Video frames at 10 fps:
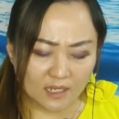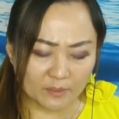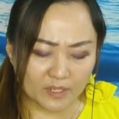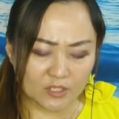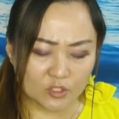让
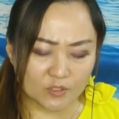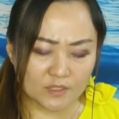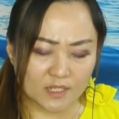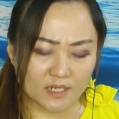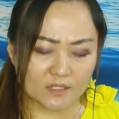我们
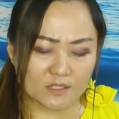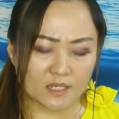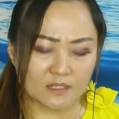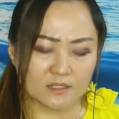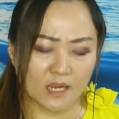纯洁的
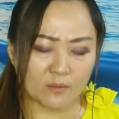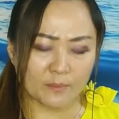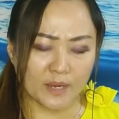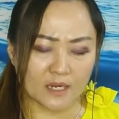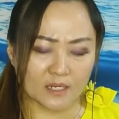心在我
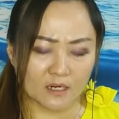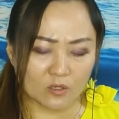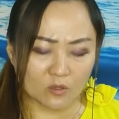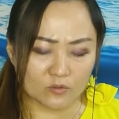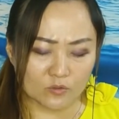们每一天
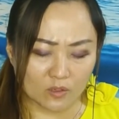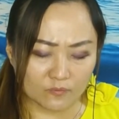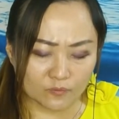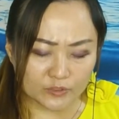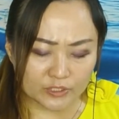的工作
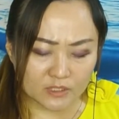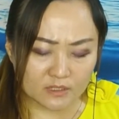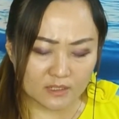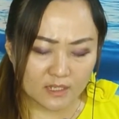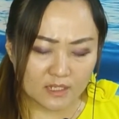服侍，
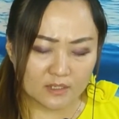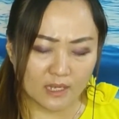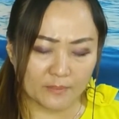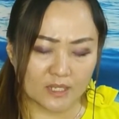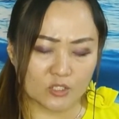
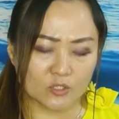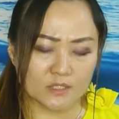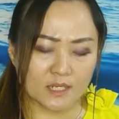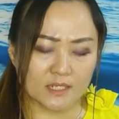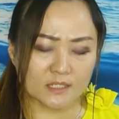让我们
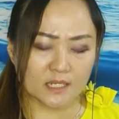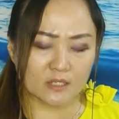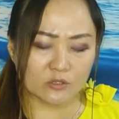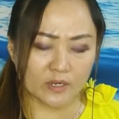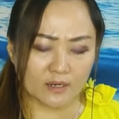纯洁的心
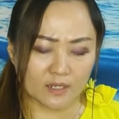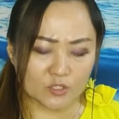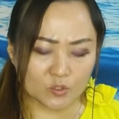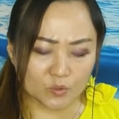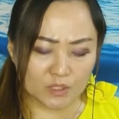对
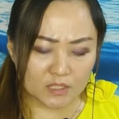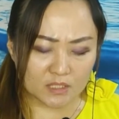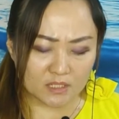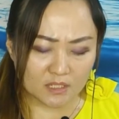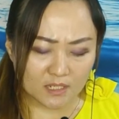人处事，
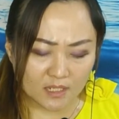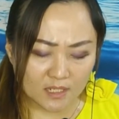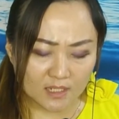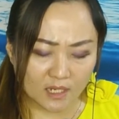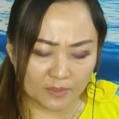
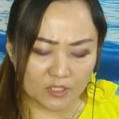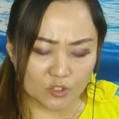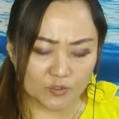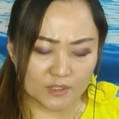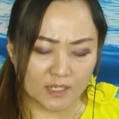让我们
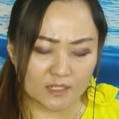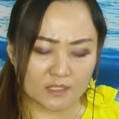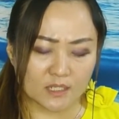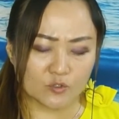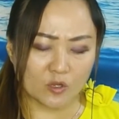纯洁的
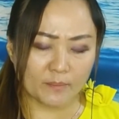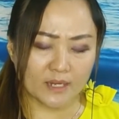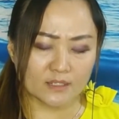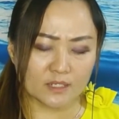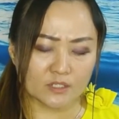心做
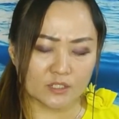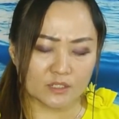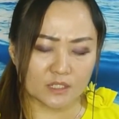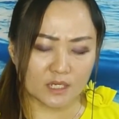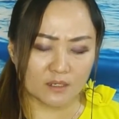每一件
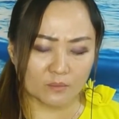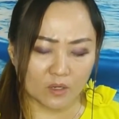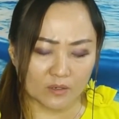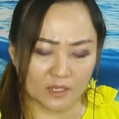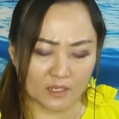事情。
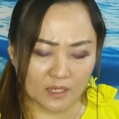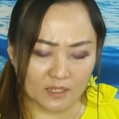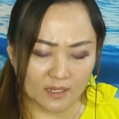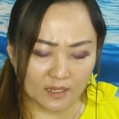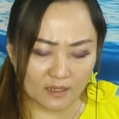蒙你
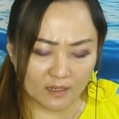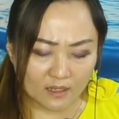耶纳。